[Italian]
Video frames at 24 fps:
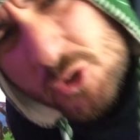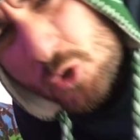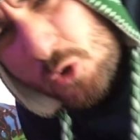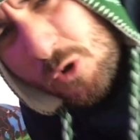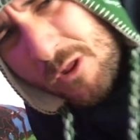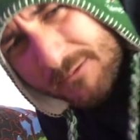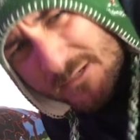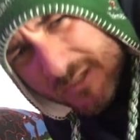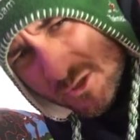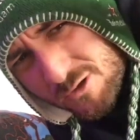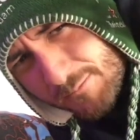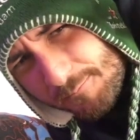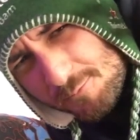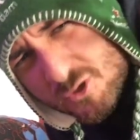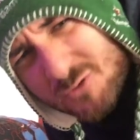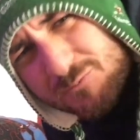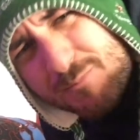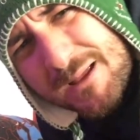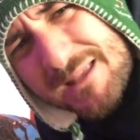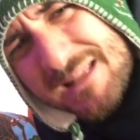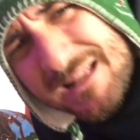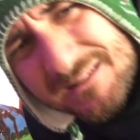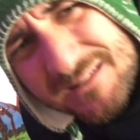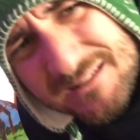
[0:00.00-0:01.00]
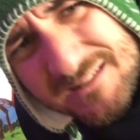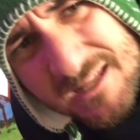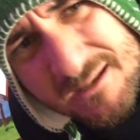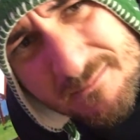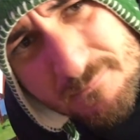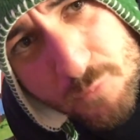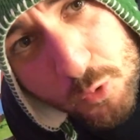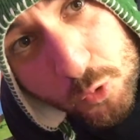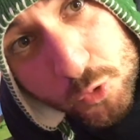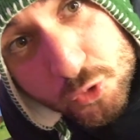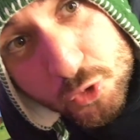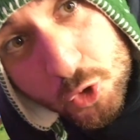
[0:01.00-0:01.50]
sono la persona più sbagliata del
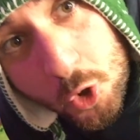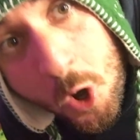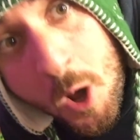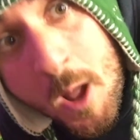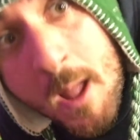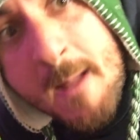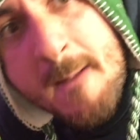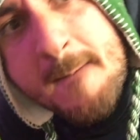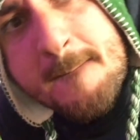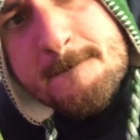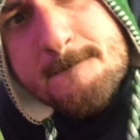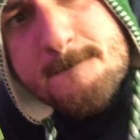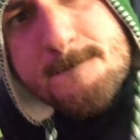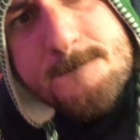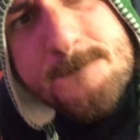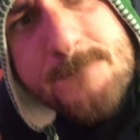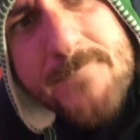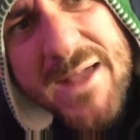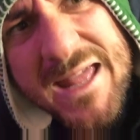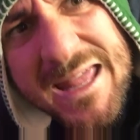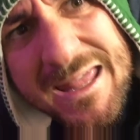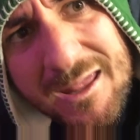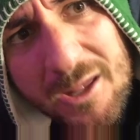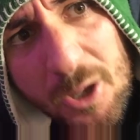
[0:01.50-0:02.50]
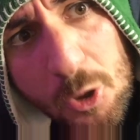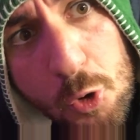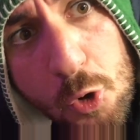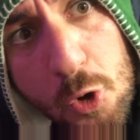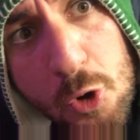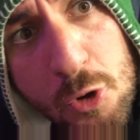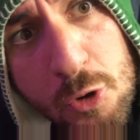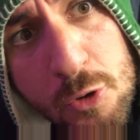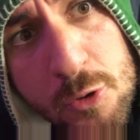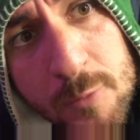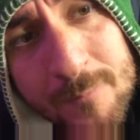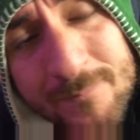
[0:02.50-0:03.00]
mondo.
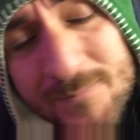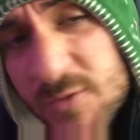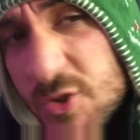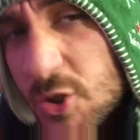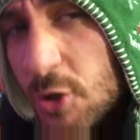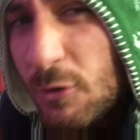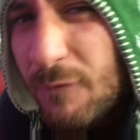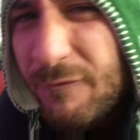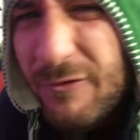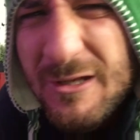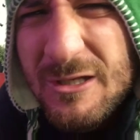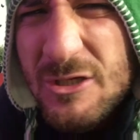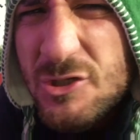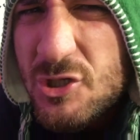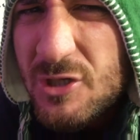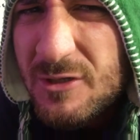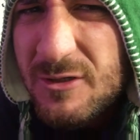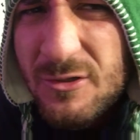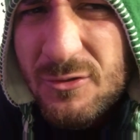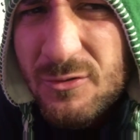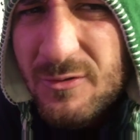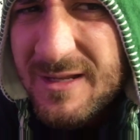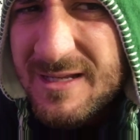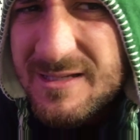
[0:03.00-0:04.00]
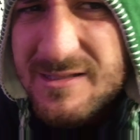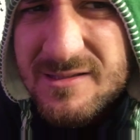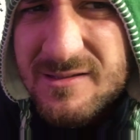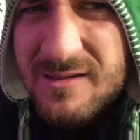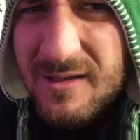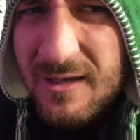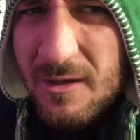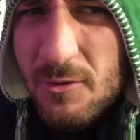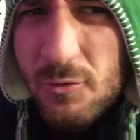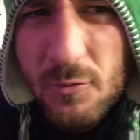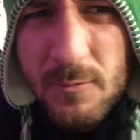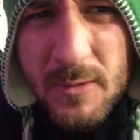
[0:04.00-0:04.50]
Però sono felice di non
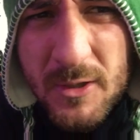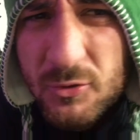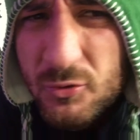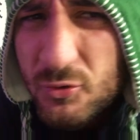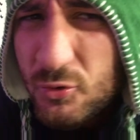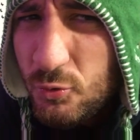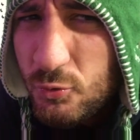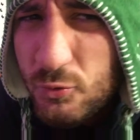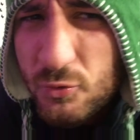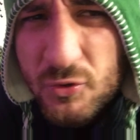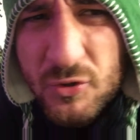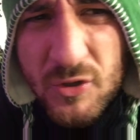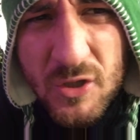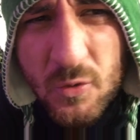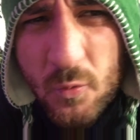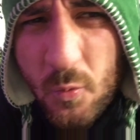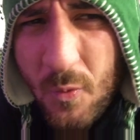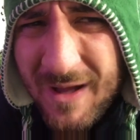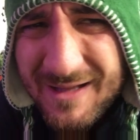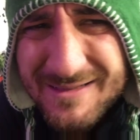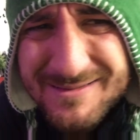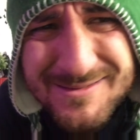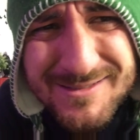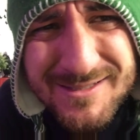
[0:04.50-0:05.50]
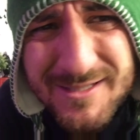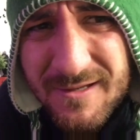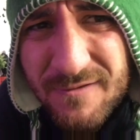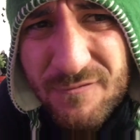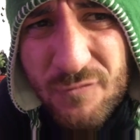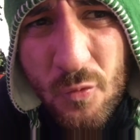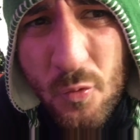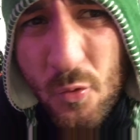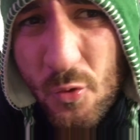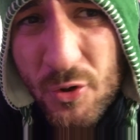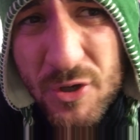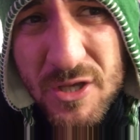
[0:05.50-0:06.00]
essere come tutti quanti
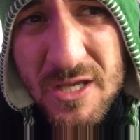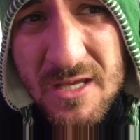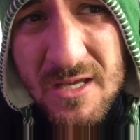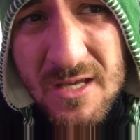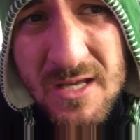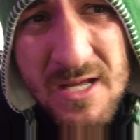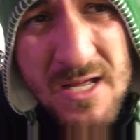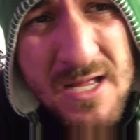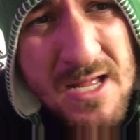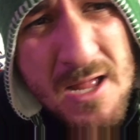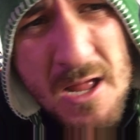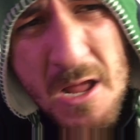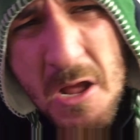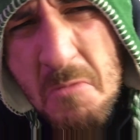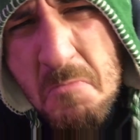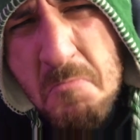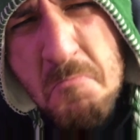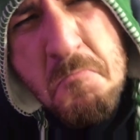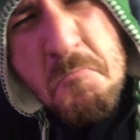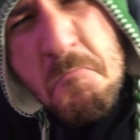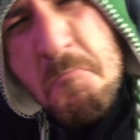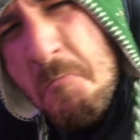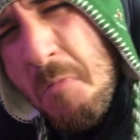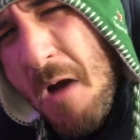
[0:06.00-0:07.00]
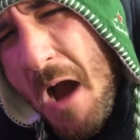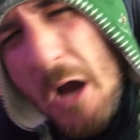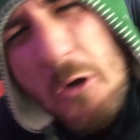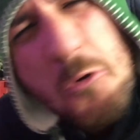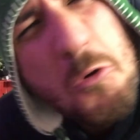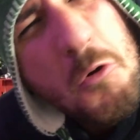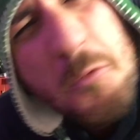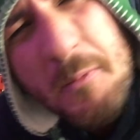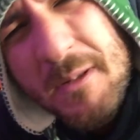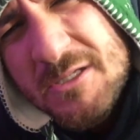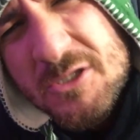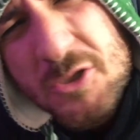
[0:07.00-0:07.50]
voi. Ma
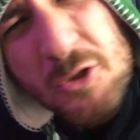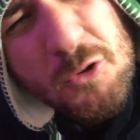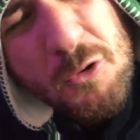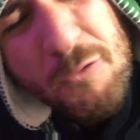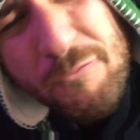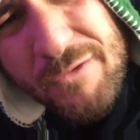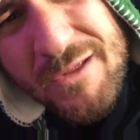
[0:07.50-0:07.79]
come sono